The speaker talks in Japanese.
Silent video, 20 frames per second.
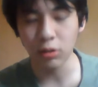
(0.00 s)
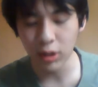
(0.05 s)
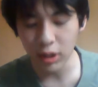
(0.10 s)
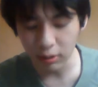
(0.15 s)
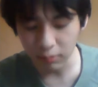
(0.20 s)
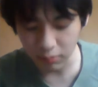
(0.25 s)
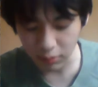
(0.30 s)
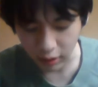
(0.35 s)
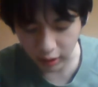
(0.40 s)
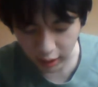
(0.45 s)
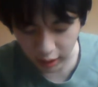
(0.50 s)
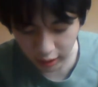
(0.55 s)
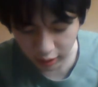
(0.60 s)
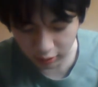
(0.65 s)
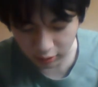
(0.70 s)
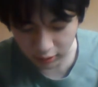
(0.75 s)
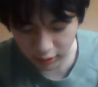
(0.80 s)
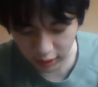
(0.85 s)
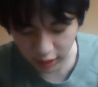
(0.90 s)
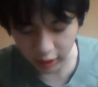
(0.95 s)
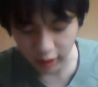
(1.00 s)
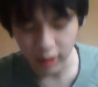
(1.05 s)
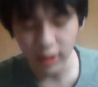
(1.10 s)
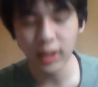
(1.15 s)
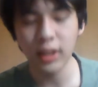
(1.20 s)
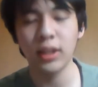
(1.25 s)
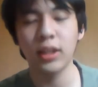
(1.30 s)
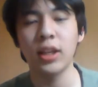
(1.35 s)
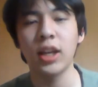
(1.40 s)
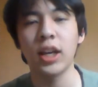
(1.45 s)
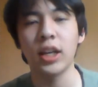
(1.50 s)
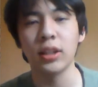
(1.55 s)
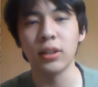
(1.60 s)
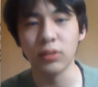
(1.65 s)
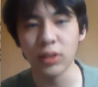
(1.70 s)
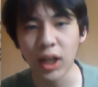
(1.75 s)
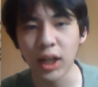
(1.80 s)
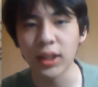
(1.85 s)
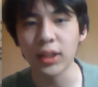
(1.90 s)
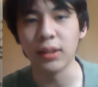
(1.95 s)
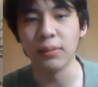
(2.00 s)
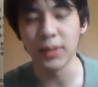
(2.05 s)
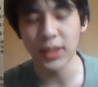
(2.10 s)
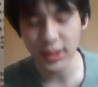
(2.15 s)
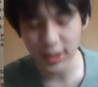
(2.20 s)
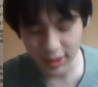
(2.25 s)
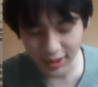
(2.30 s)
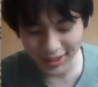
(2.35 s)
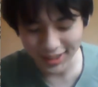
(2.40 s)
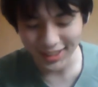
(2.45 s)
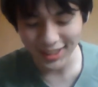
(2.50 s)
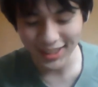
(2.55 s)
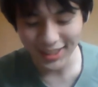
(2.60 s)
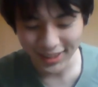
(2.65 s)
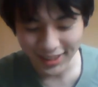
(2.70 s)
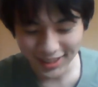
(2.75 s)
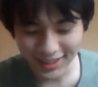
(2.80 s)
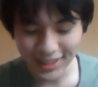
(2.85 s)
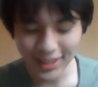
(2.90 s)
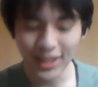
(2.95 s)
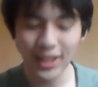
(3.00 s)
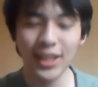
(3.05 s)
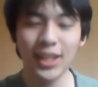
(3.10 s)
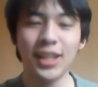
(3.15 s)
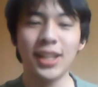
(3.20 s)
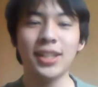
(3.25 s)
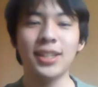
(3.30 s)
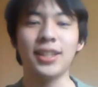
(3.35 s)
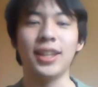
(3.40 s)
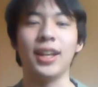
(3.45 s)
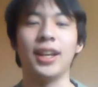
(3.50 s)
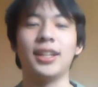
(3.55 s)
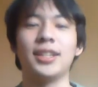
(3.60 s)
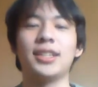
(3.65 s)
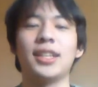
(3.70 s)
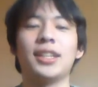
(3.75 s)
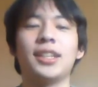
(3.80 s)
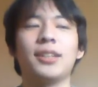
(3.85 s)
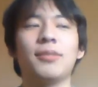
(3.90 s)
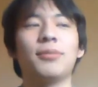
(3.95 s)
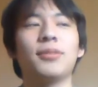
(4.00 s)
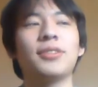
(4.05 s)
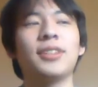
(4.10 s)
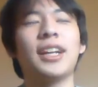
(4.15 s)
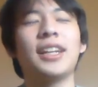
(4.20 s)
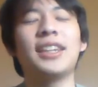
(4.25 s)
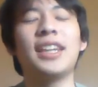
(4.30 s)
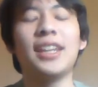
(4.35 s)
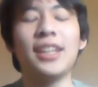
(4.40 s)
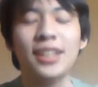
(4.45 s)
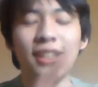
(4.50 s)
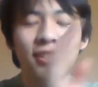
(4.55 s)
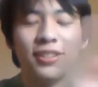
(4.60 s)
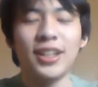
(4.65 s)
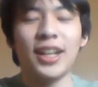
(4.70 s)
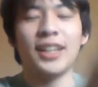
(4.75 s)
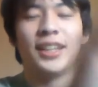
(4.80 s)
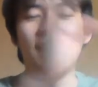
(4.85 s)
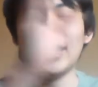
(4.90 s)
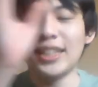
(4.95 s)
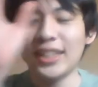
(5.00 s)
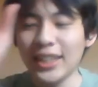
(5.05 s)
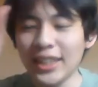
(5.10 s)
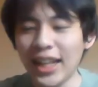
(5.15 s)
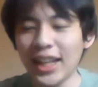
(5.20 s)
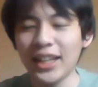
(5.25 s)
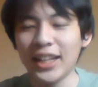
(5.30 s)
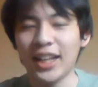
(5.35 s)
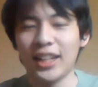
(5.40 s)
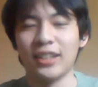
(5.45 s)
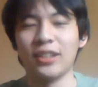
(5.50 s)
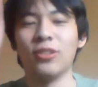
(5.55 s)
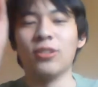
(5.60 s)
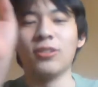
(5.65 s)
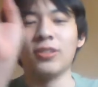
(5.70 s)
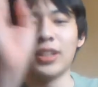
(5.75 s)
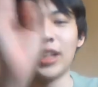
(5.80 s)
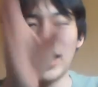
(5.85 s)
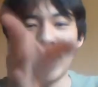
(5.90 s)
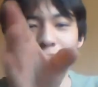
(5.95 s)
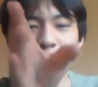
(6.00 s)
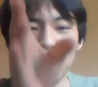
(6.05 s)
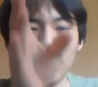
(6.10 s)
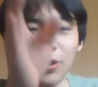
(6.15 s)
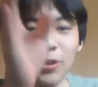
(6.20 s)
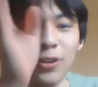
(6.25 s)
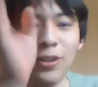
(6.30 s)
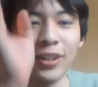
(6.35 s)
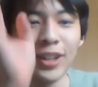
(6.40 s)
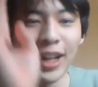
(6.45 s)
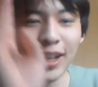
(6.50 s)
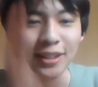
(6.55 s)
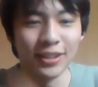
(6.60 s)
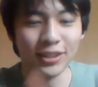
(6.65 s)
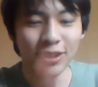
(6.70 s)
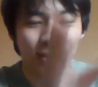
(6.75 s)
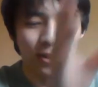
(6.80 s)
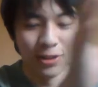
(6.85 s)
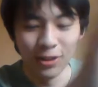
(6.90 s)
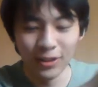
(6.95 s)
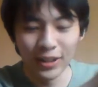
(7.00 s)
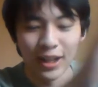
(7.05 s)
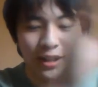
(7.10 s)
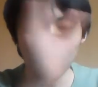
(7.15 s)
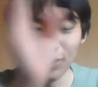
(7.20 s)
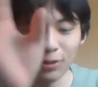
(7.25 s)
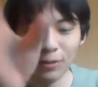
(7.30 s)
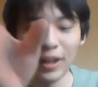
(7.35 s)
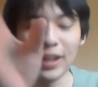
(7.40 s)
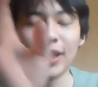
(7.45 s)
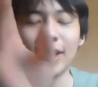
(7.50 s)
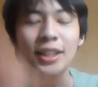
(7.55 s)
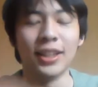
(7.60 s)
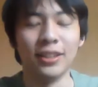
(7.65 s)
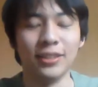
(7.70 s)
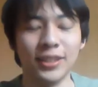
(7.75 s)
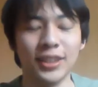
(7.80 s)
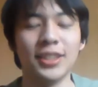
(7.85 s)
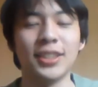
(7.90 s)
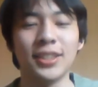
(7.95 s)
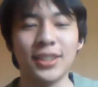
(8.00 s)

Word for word: 点分上がるんで、はい、受かってます。だから積分ができるかできないかで今回不合格と合格を分けてるんです。